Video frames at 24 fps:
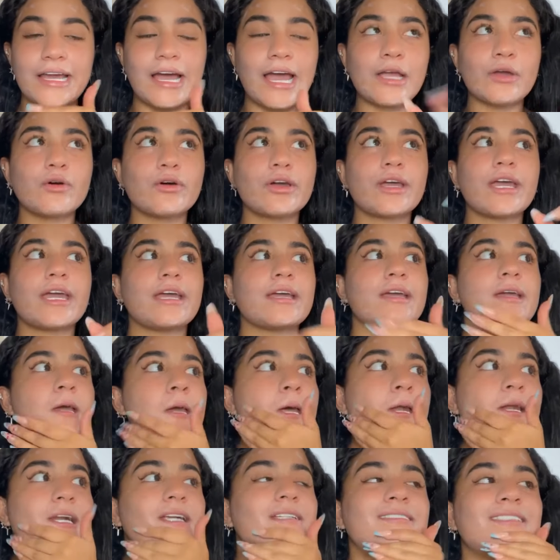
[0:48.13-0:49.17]
Es algo que
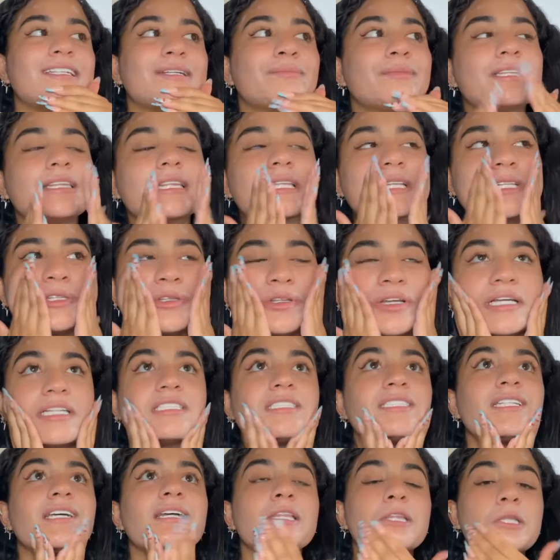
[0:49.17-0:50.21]
recientemente estoy
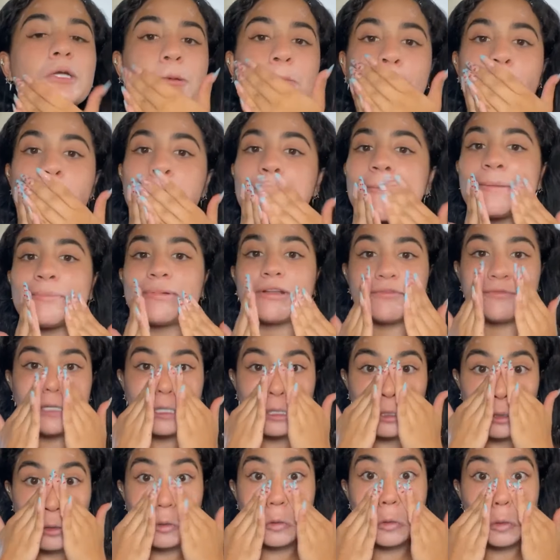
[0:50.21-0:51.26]
haciendo, que
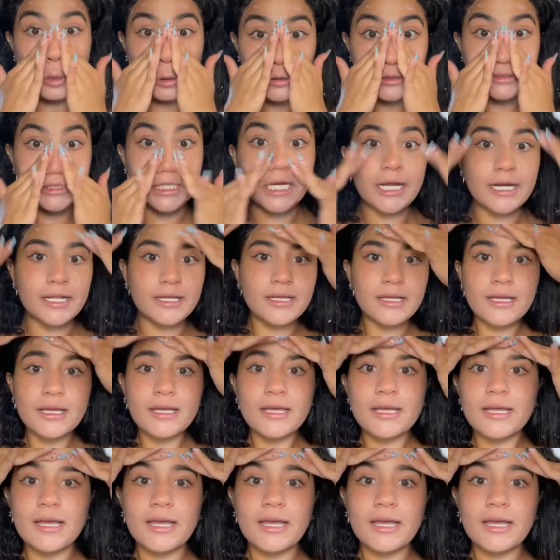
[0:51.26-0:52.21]
prefiero usar